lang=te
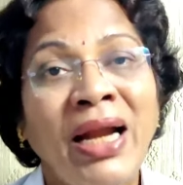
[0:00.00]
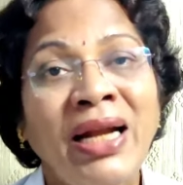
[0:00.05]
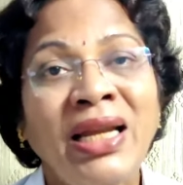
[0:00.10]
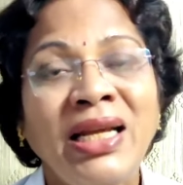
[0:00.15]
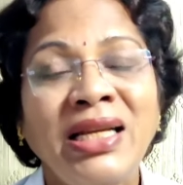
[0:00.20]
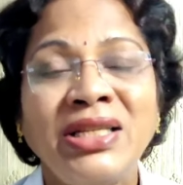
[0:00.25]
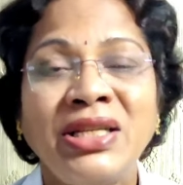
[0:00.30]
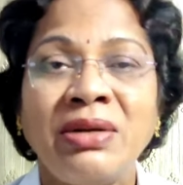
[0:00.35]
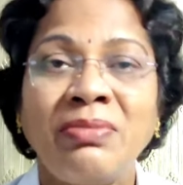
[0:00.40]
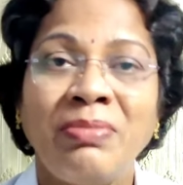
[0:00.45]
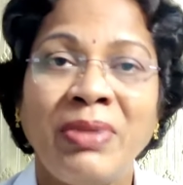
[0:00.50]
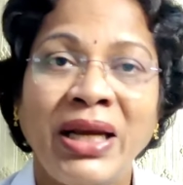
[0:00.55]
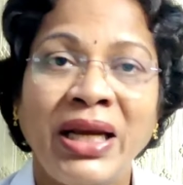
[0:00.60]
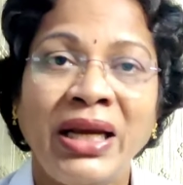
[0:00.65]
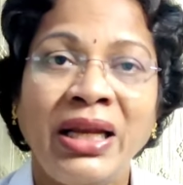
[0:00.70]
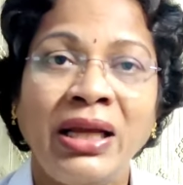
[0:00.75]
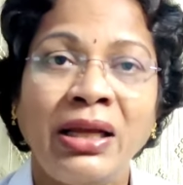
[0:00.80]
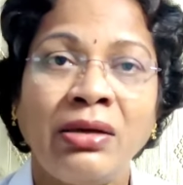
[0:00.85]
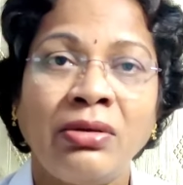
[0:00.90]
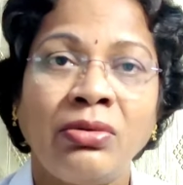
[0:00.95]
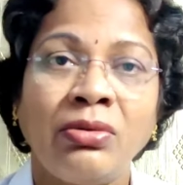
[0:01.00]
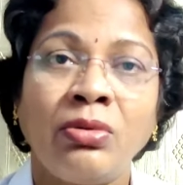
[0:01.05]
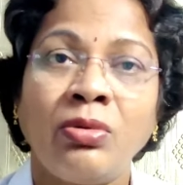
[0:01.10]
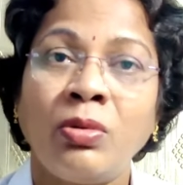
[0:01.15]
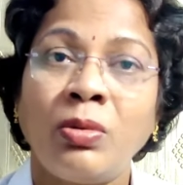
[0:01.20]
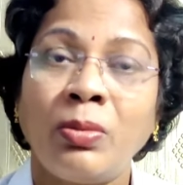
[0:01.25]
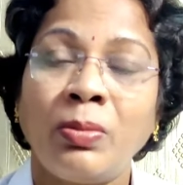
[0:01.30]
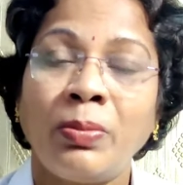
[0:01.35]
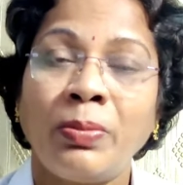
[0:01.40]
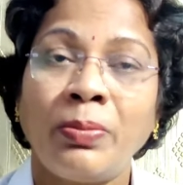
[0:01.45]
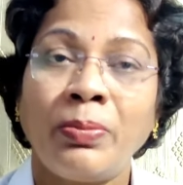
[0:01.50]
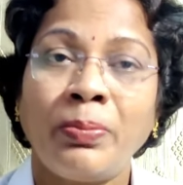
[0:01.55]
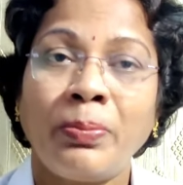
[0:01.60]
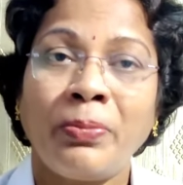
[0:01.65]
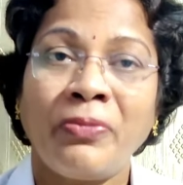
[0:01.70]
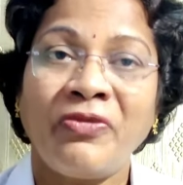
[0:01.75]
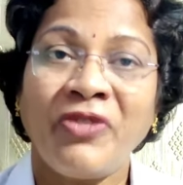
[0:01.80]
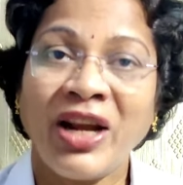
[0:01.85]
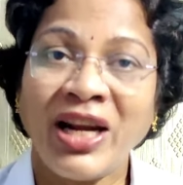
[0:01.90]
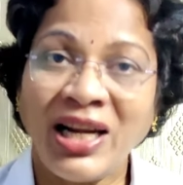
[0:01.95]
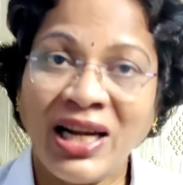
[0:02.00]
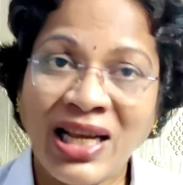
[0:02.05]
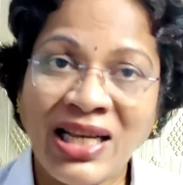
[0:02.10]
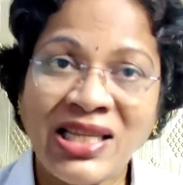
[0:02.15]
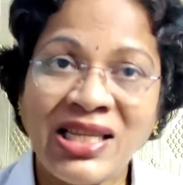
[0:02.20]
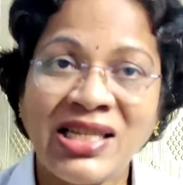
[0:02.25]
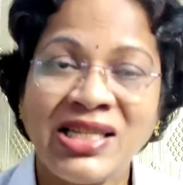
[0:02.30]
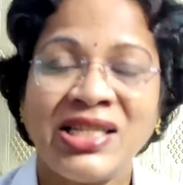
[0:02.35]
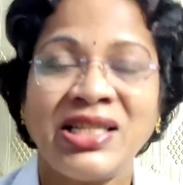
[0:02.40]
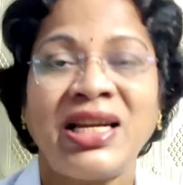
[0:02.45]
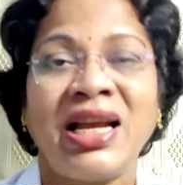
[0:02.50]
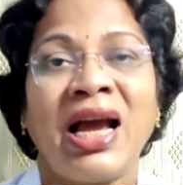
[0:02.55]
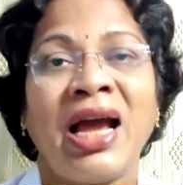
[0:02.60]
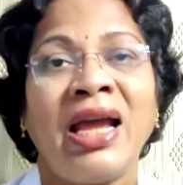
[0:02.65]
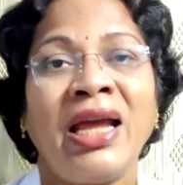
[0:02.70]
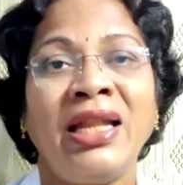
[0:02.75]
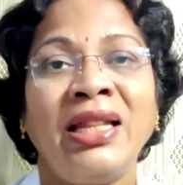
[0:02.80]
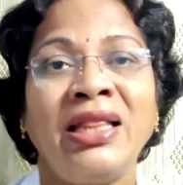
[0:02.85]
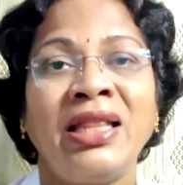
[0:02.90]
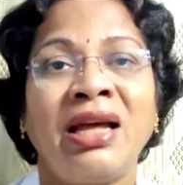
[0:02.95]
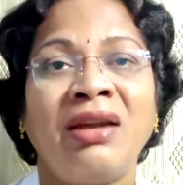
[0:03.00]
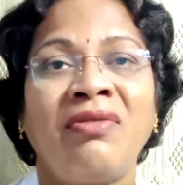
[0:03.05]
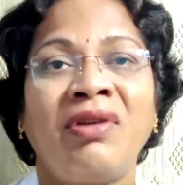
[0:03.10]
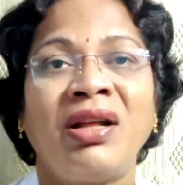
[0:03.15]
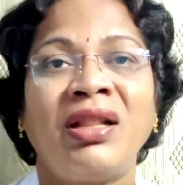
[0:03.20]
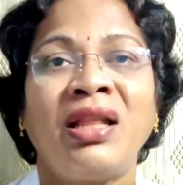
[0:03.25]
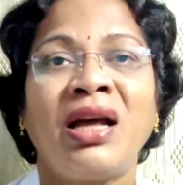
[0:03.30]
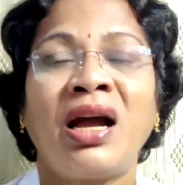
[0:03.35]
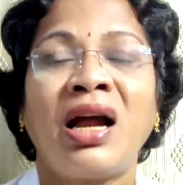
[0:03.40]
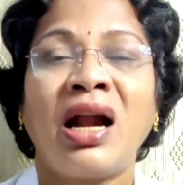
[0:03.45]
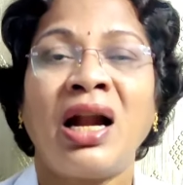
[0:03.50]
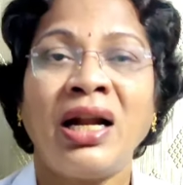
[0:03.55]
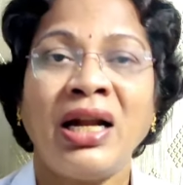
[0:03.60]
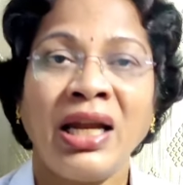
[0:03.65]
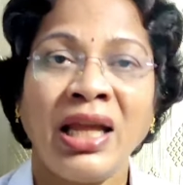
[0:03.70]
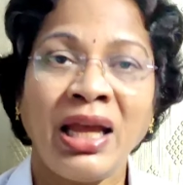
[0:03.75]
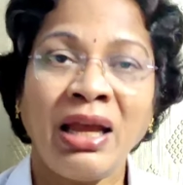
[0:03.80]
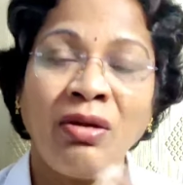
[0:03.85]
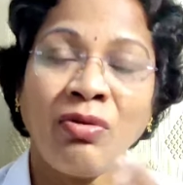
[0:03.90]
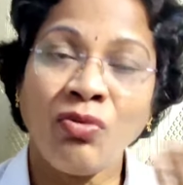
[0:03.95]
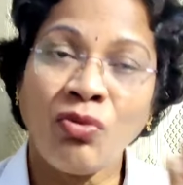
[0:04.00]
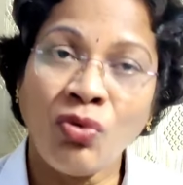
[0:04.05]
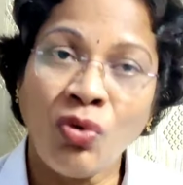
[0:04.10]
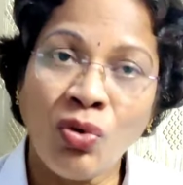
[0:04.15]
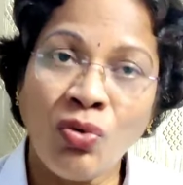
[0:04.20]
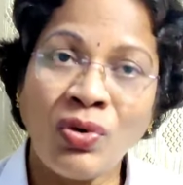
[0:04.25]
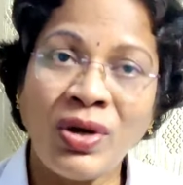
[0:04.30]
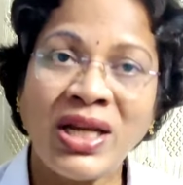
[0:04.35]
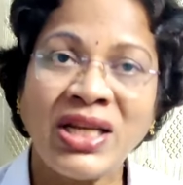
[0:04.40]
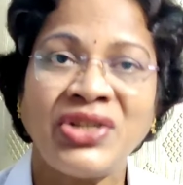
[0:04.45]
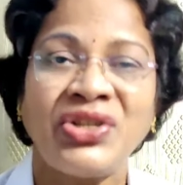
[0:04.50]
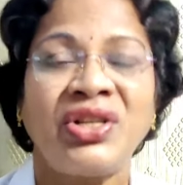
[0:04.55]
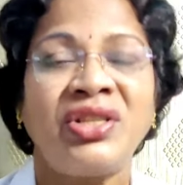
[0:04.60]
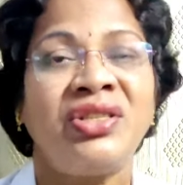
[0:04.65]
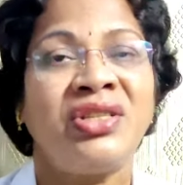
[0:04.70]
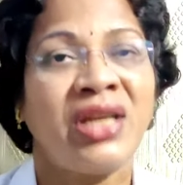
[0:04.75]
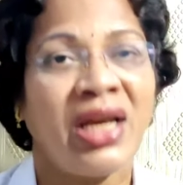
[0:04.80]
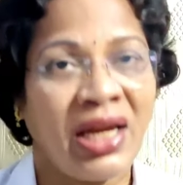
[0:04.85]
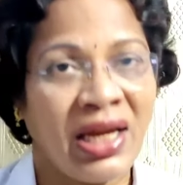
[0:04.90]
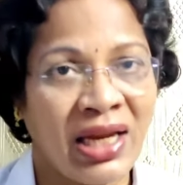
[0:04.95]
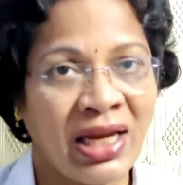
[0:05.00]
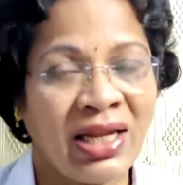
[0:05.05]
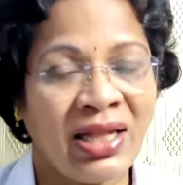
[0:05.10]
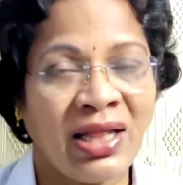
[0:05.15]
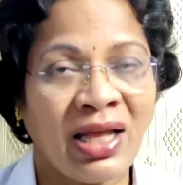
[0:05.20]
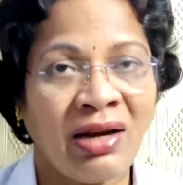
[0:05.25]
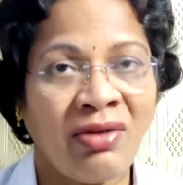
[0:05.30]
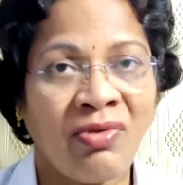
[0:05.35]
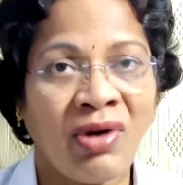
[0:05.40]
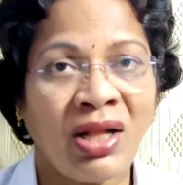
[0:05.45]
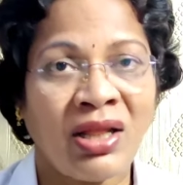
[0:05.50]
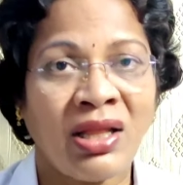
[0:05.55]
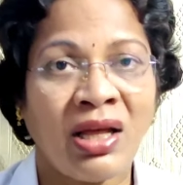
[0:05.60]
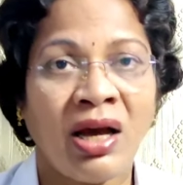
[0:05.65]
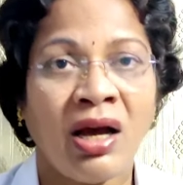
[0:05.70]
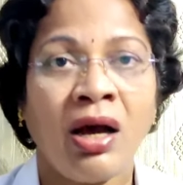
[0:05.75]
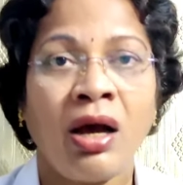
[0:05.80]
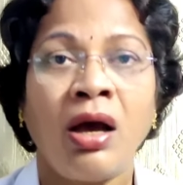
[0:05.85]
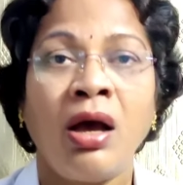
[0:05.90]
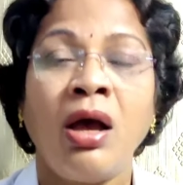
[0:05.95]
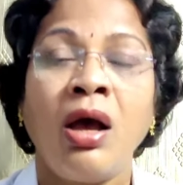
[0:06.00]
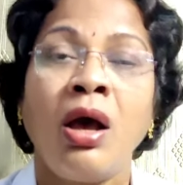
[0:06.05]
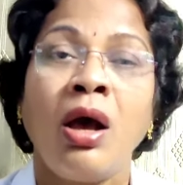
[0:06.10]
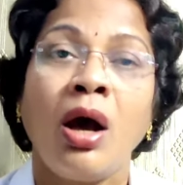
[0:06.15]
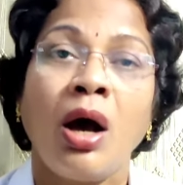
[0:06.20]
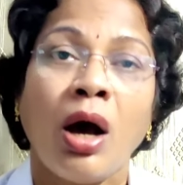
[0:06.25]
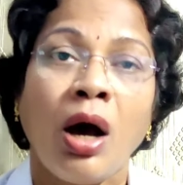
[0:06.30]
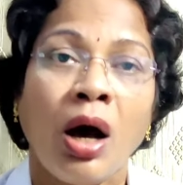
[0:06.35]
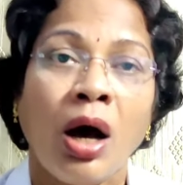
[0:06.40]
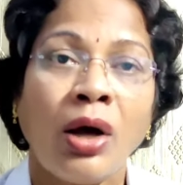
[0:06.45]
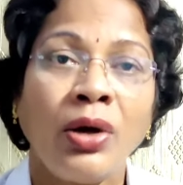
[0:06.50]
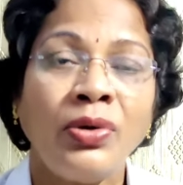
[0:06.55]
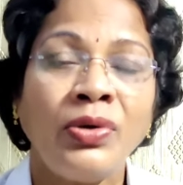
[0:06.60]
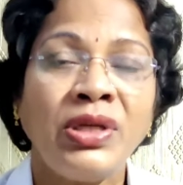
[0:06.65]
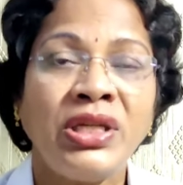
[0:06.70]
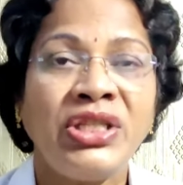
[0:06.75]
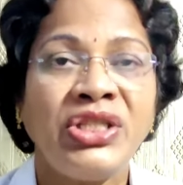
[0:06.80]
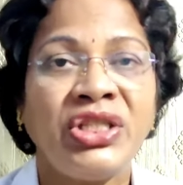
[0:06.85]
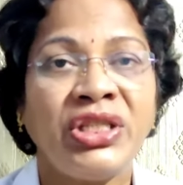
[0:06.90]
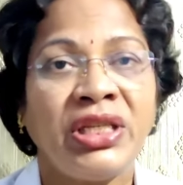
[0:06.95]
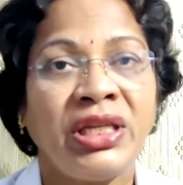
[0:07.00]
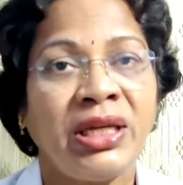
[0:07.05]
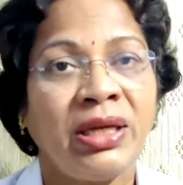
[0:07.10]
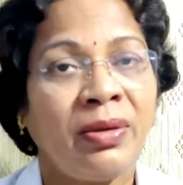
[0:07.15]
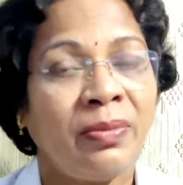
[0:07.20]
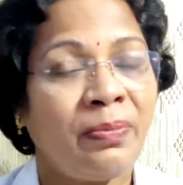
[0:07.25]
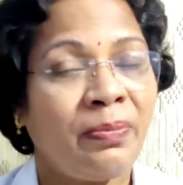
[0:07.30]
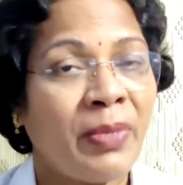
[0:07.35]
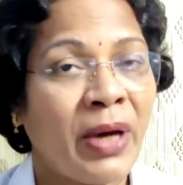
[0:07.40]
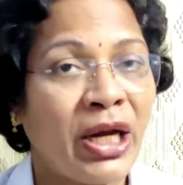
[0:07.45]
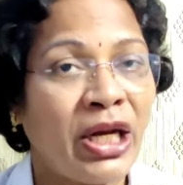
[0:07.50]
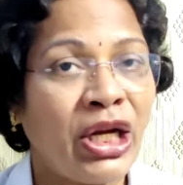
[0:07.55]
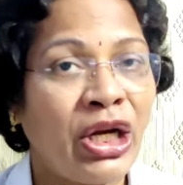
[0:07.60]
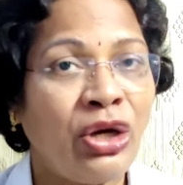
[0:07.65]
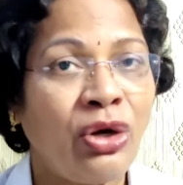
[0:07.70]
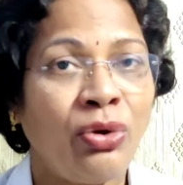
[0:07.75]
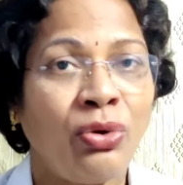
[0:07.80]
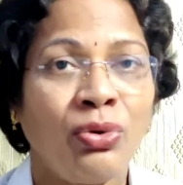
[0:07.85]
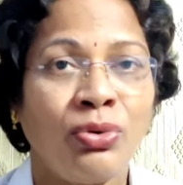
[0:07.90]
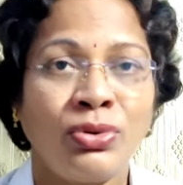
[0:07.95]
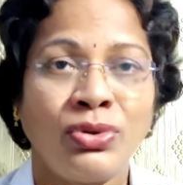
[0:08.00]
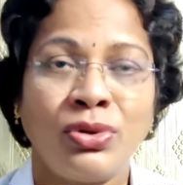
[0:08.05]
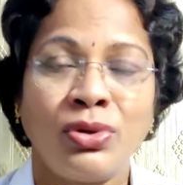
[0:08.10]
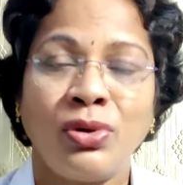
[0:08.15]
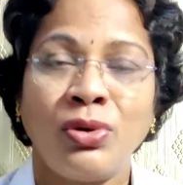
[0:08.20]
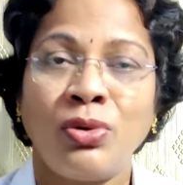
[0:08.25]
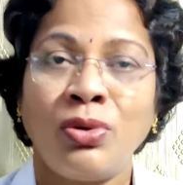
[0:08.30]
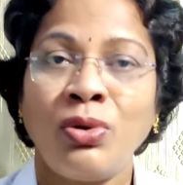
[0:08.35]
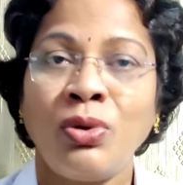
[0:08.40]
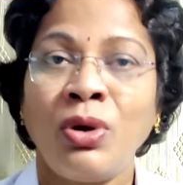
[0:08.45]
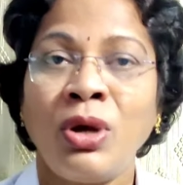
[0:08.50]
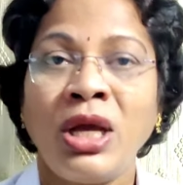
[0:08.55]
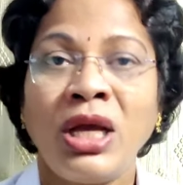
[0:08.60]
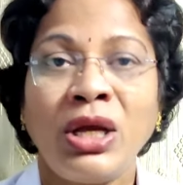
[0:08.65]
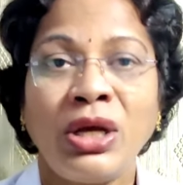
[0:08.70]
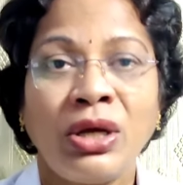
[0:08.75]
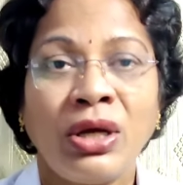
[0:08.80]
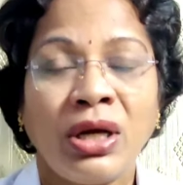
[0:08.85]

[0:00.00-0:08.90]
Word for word: ఇంప్లాంటేషన్ బ్లీడింగు ఫర్టిలైజేషన్ అయిన తర్వాత అంటే ఓవులేషన్ జరిగిన తర్వాత ఆరు నుంచి పన్నెండు రోజుల్లో